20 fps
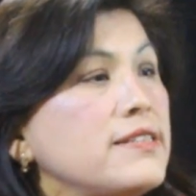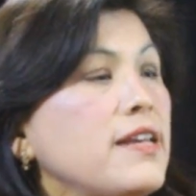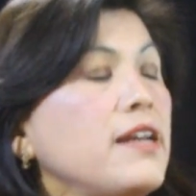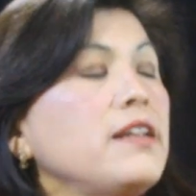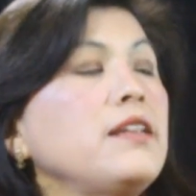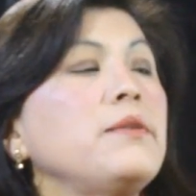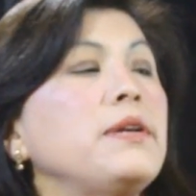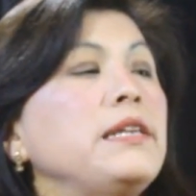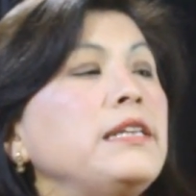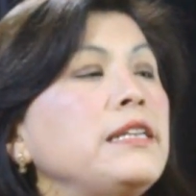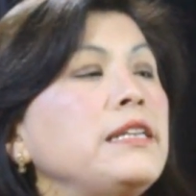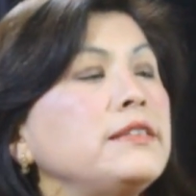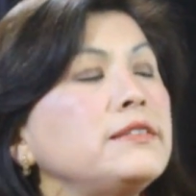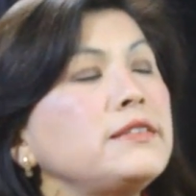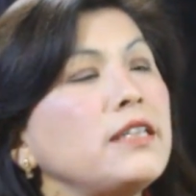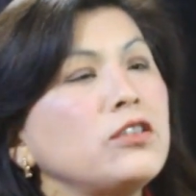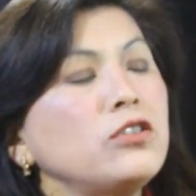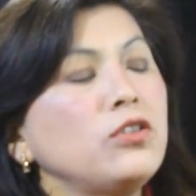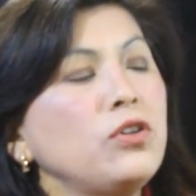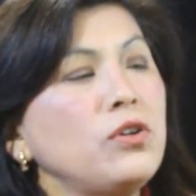quizá a nivel del
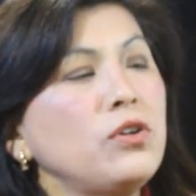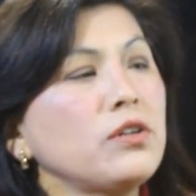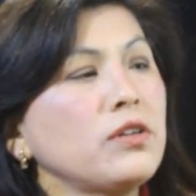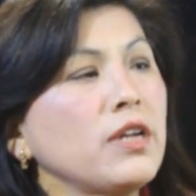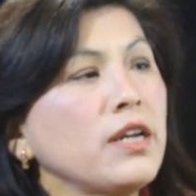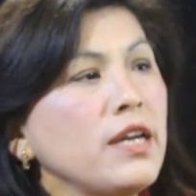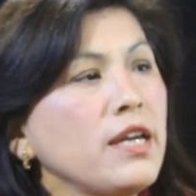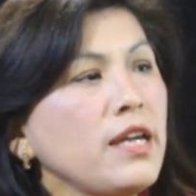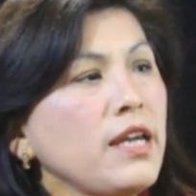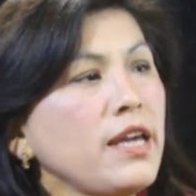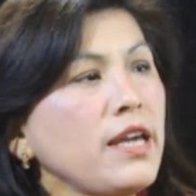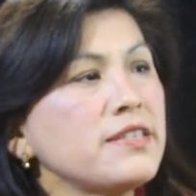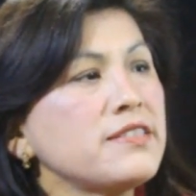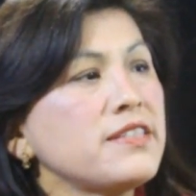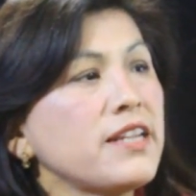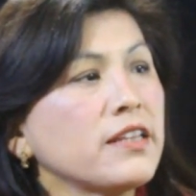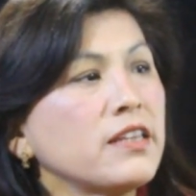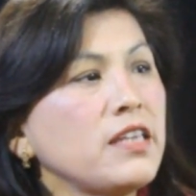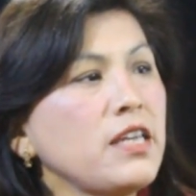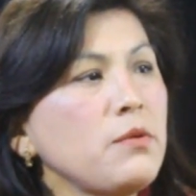sector
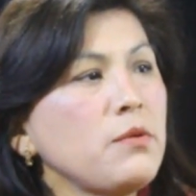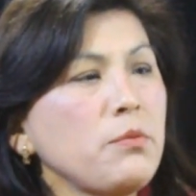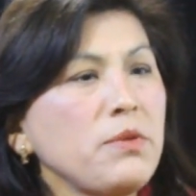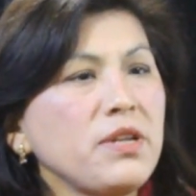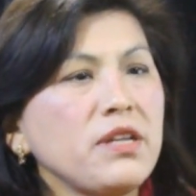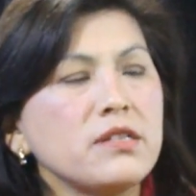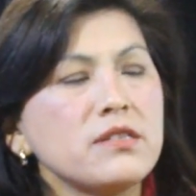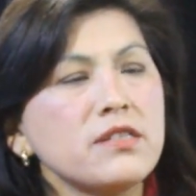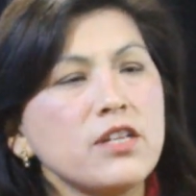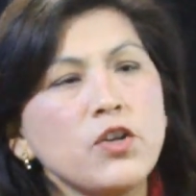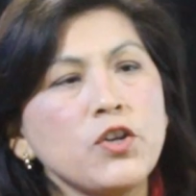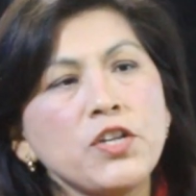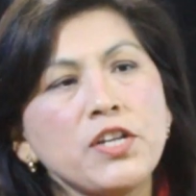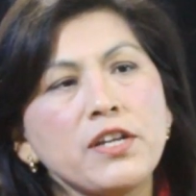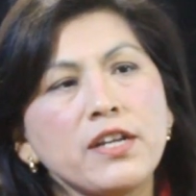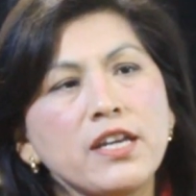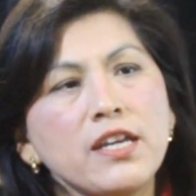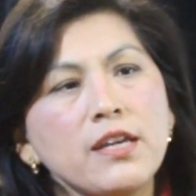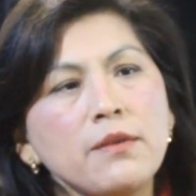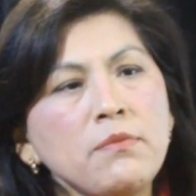extractivo, Ministerio
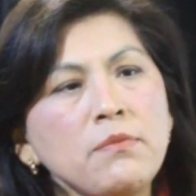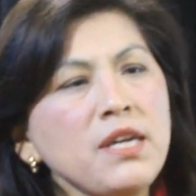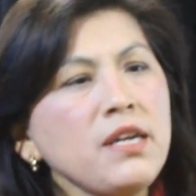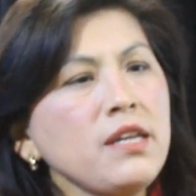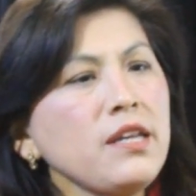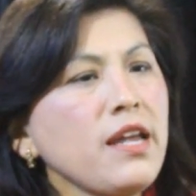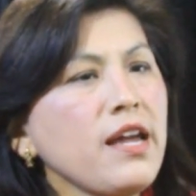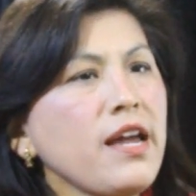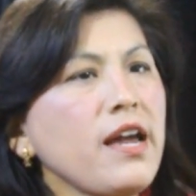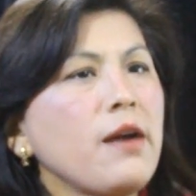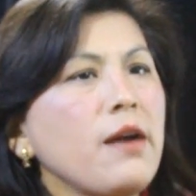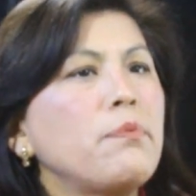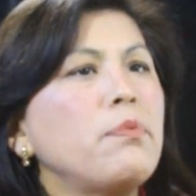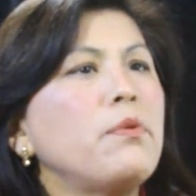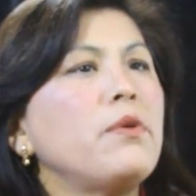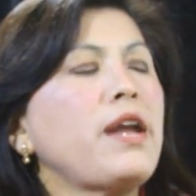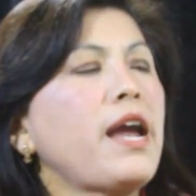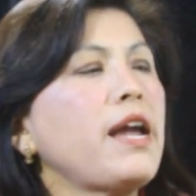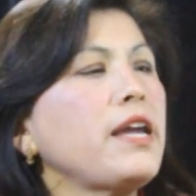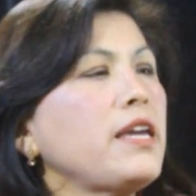de Energía y Minas,
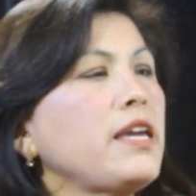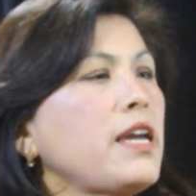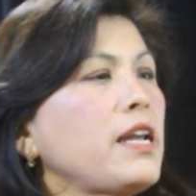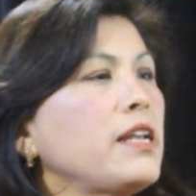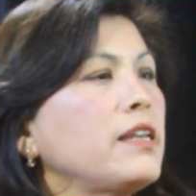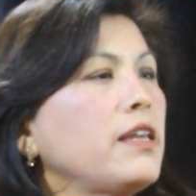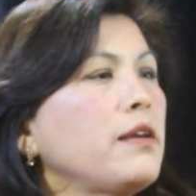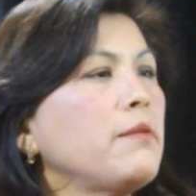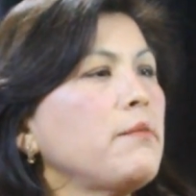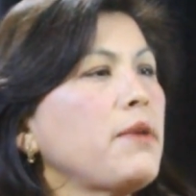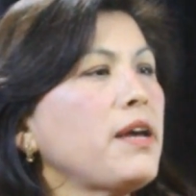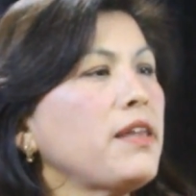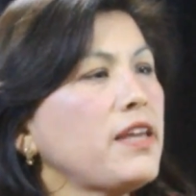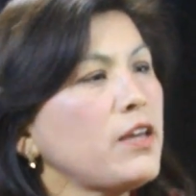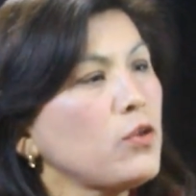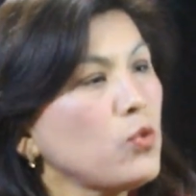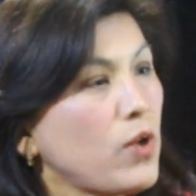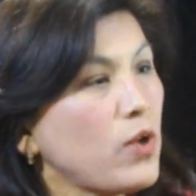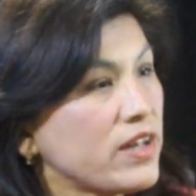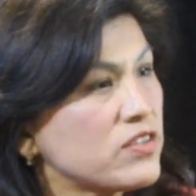por ahí el tema
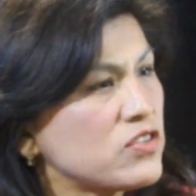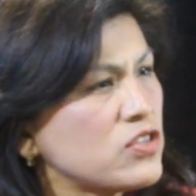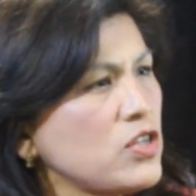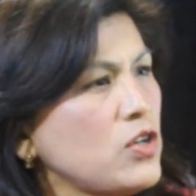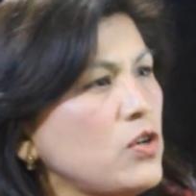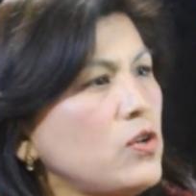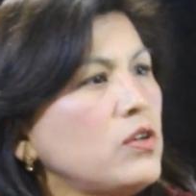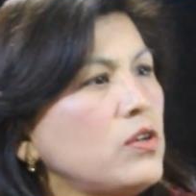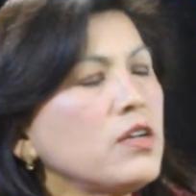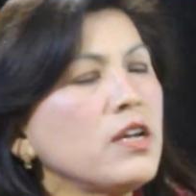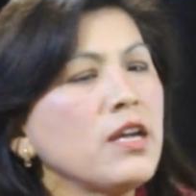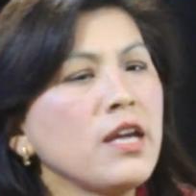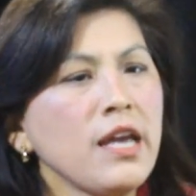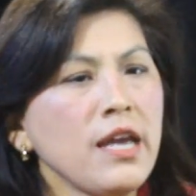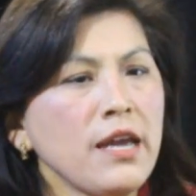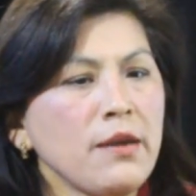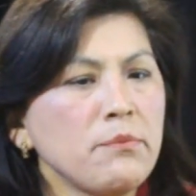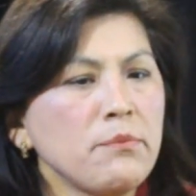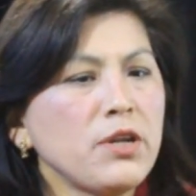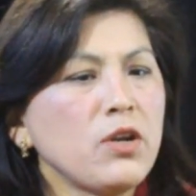de educación,
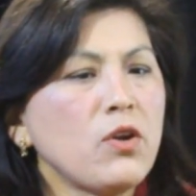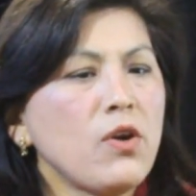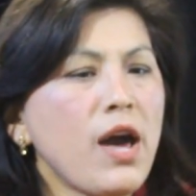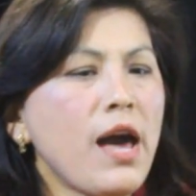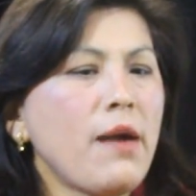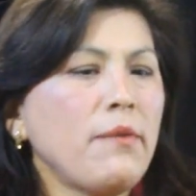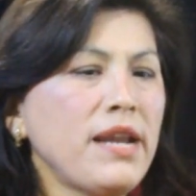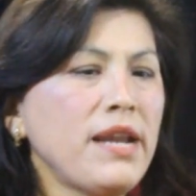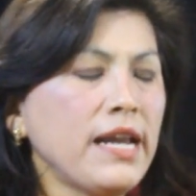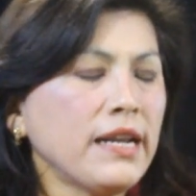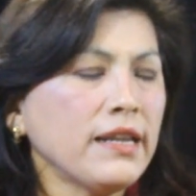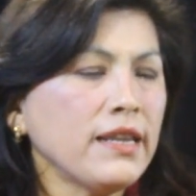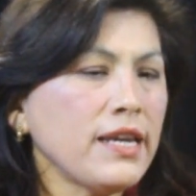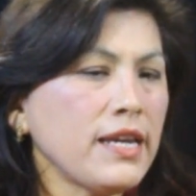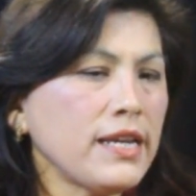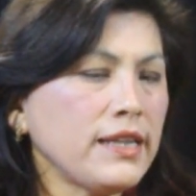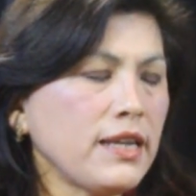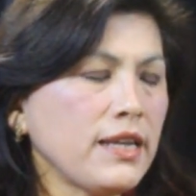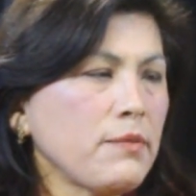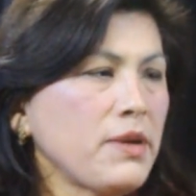pero hablar
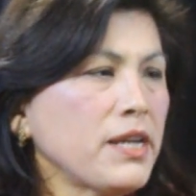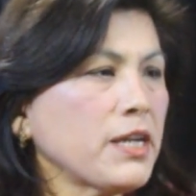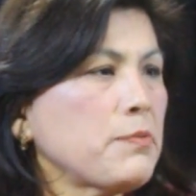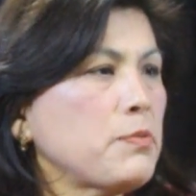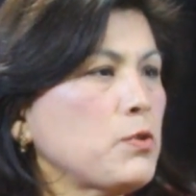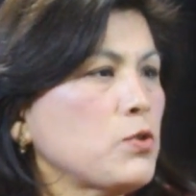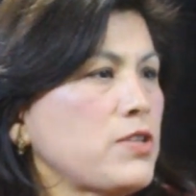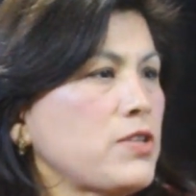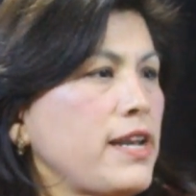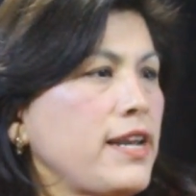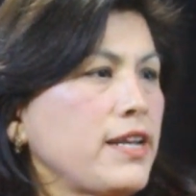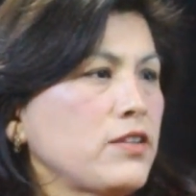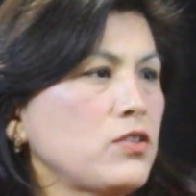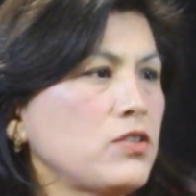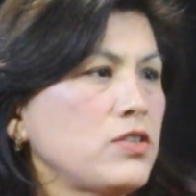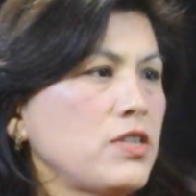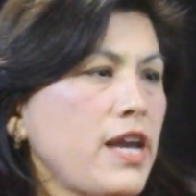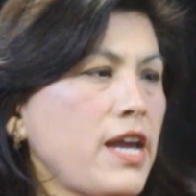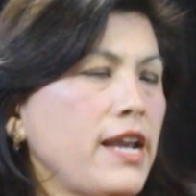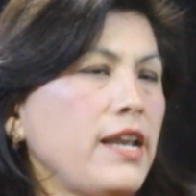del tema de responsabilidad
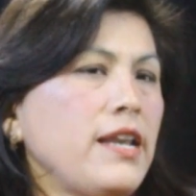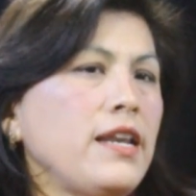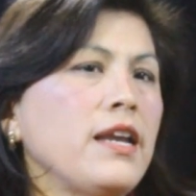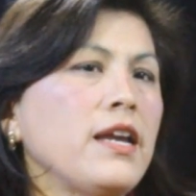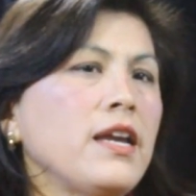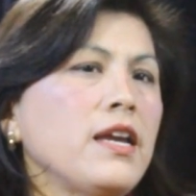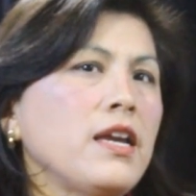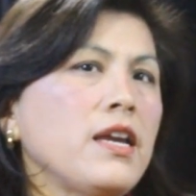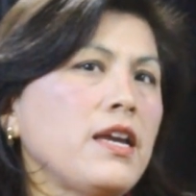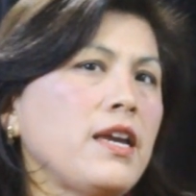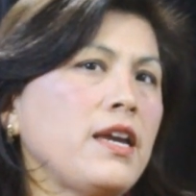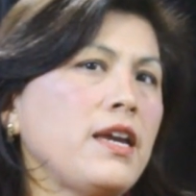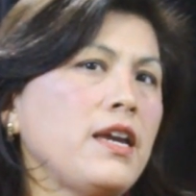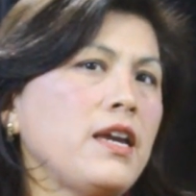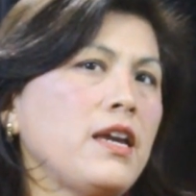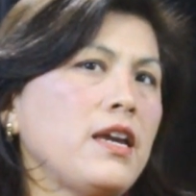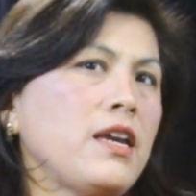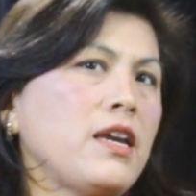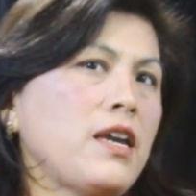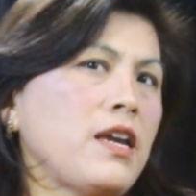social
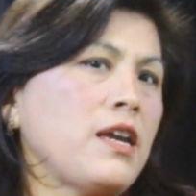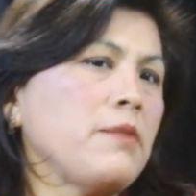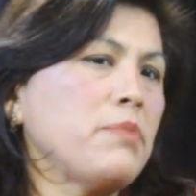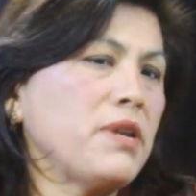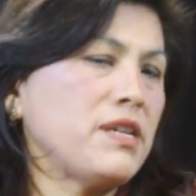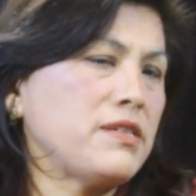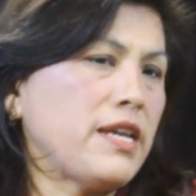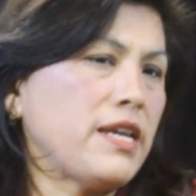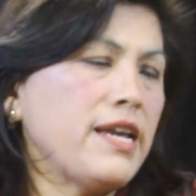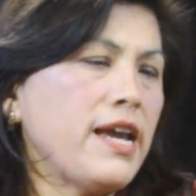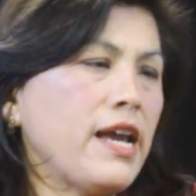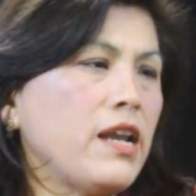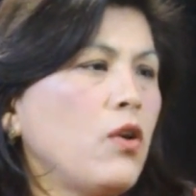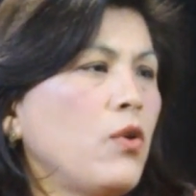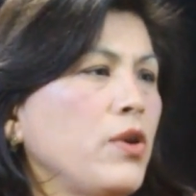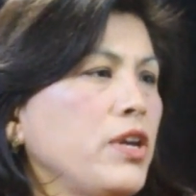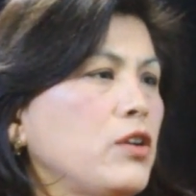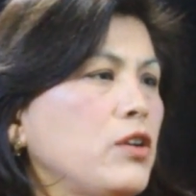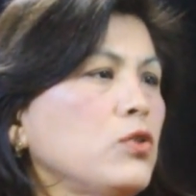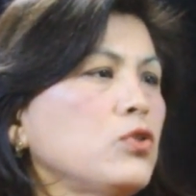eh,
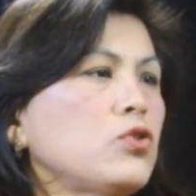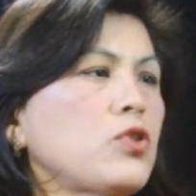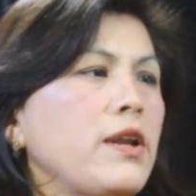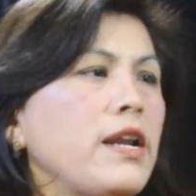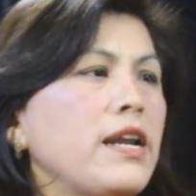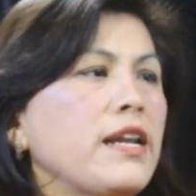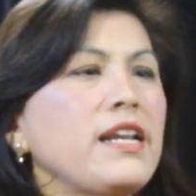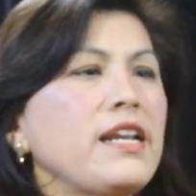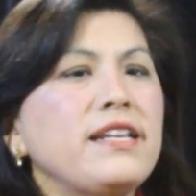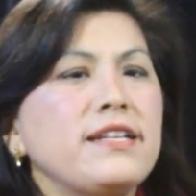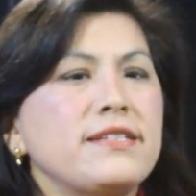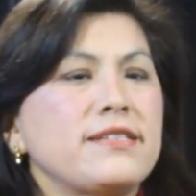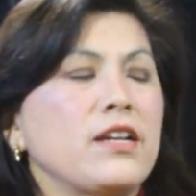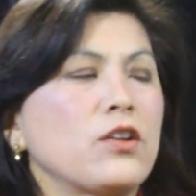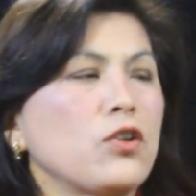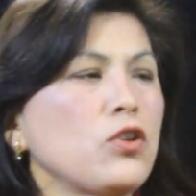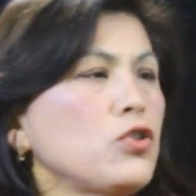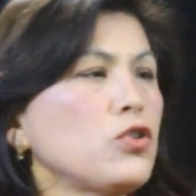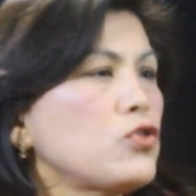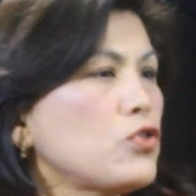empresarial o incluso hablar del
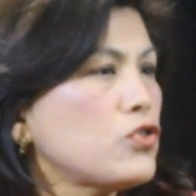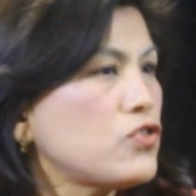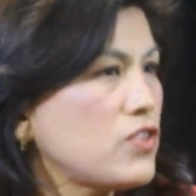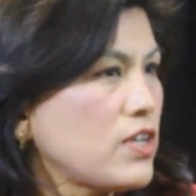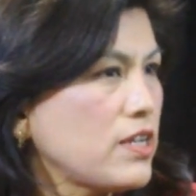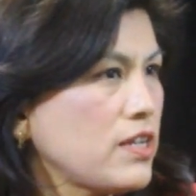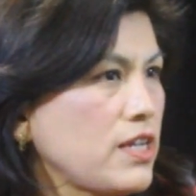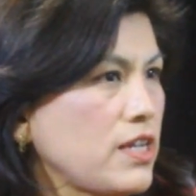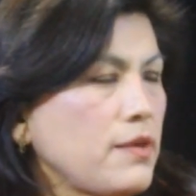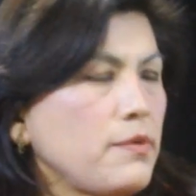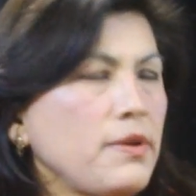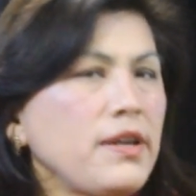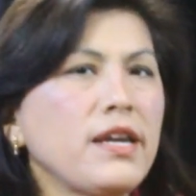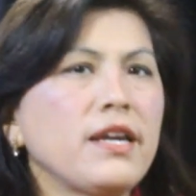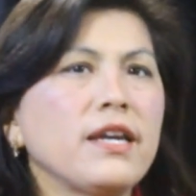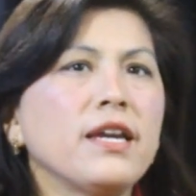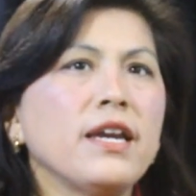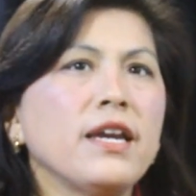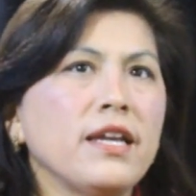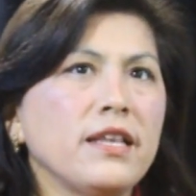desarrollo
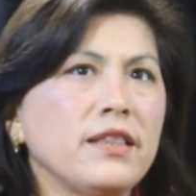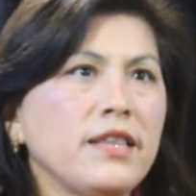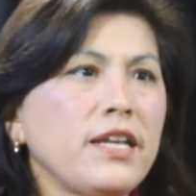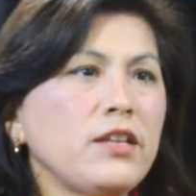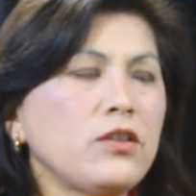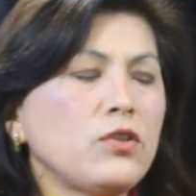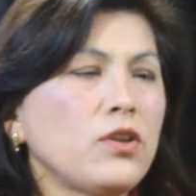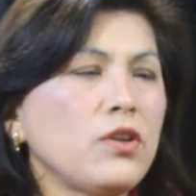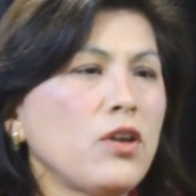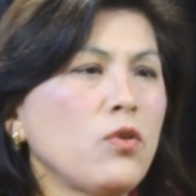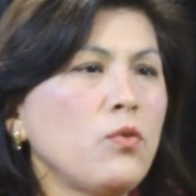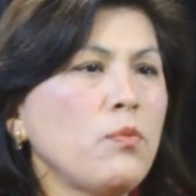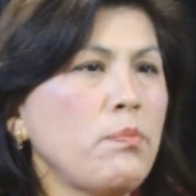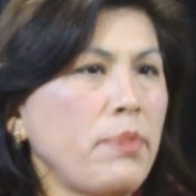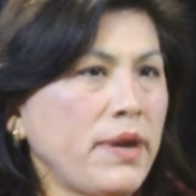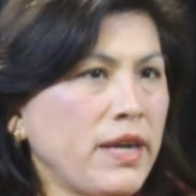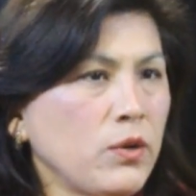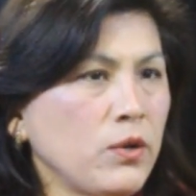sostenible dentro de un